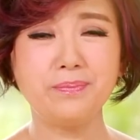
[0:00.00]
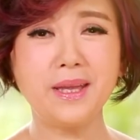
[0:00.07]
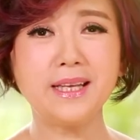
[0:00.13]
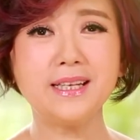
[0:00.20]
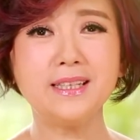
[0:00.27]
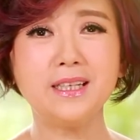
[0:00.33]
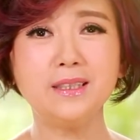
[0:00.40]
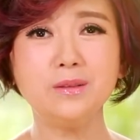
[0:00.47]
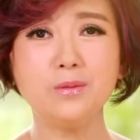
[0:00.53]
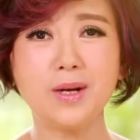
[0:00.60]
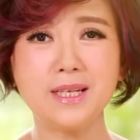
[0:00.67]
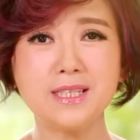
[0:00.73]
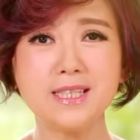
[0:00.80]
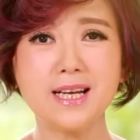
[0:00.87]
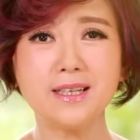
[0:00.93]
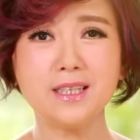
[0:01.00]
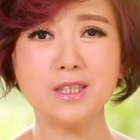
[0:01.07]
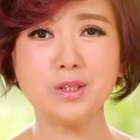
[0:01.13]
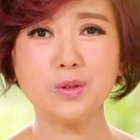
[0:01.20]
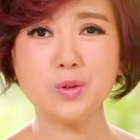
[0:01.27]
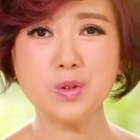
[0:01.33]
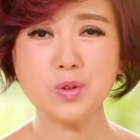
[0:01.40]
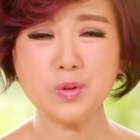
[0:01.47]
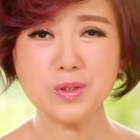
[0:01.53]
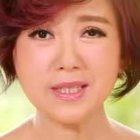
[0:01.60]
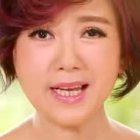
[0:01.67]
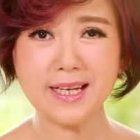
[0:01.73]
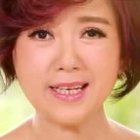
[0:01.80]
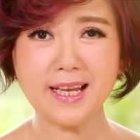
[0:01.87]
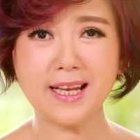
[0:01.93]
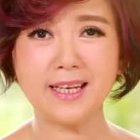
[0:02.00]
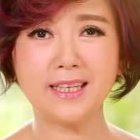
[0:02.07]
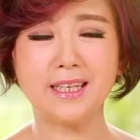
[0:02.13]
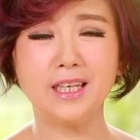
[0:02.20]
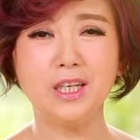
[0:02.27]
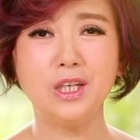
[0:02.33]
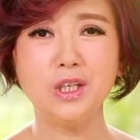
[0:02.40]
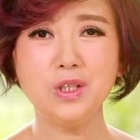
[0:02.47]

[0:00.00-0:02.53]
每个人晚上呢都住在那里，